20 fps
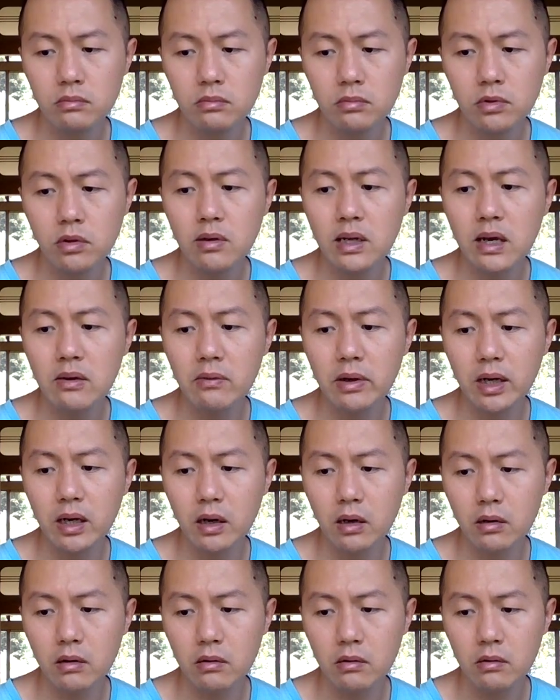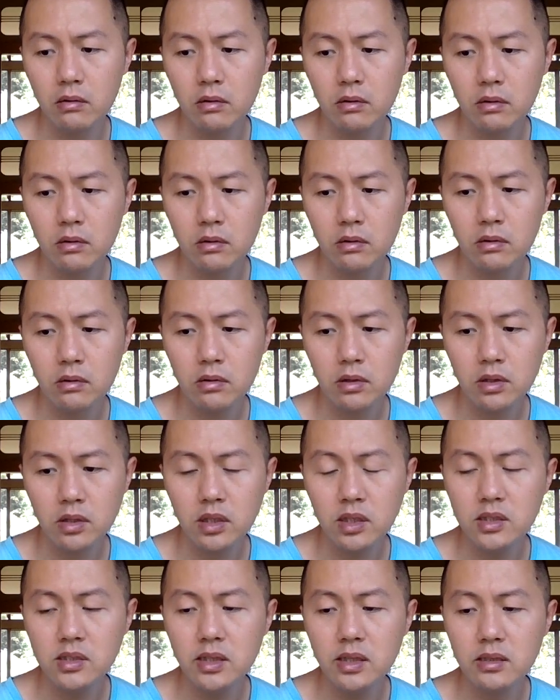都烂尾了，
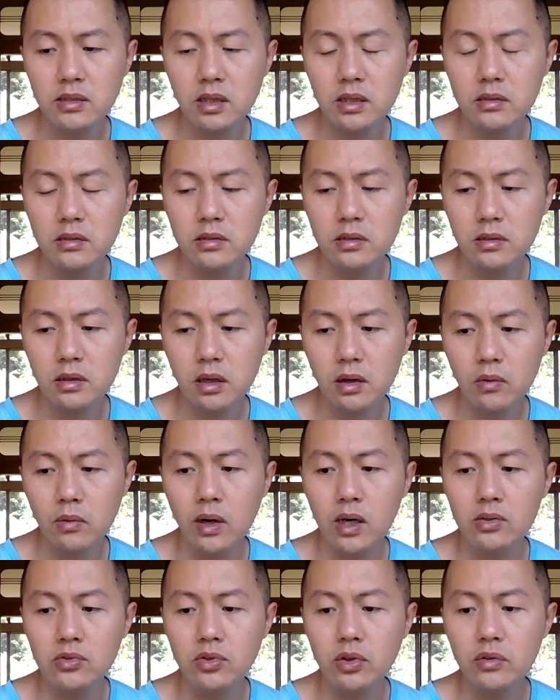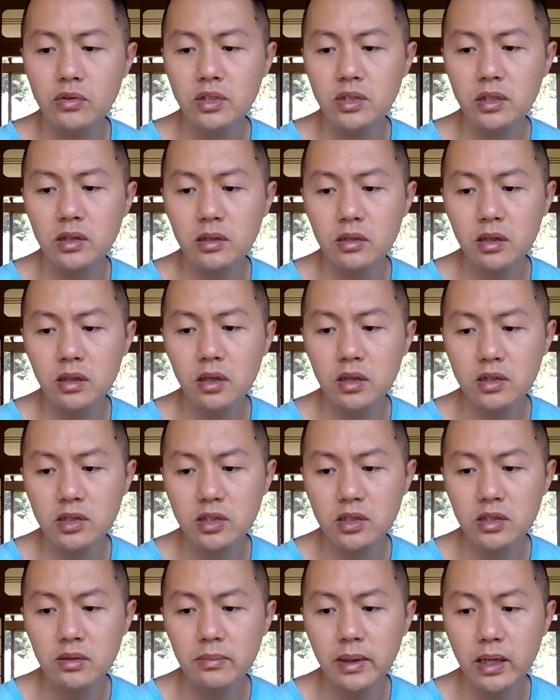一线城市了。广州金科
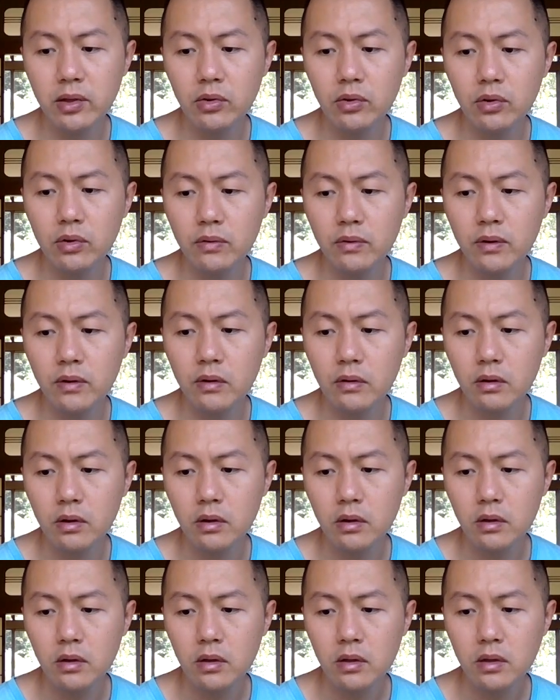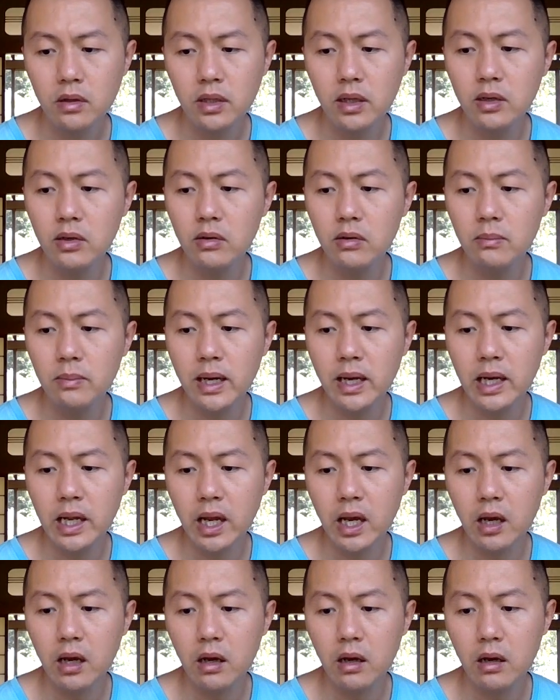集美裕峰停工半
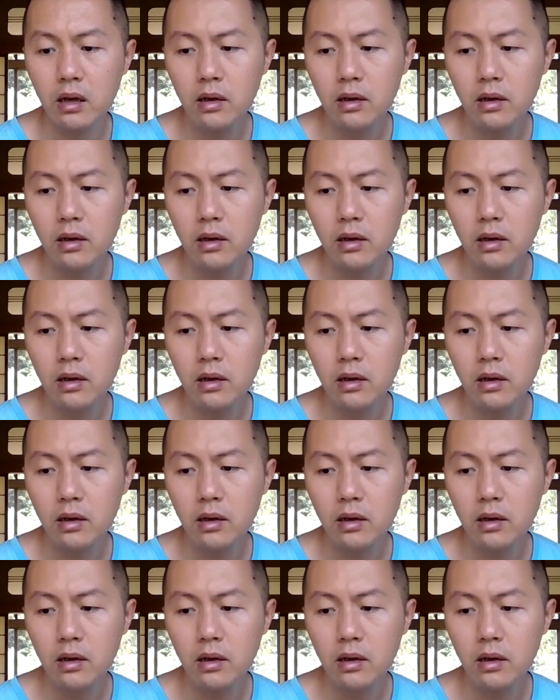年，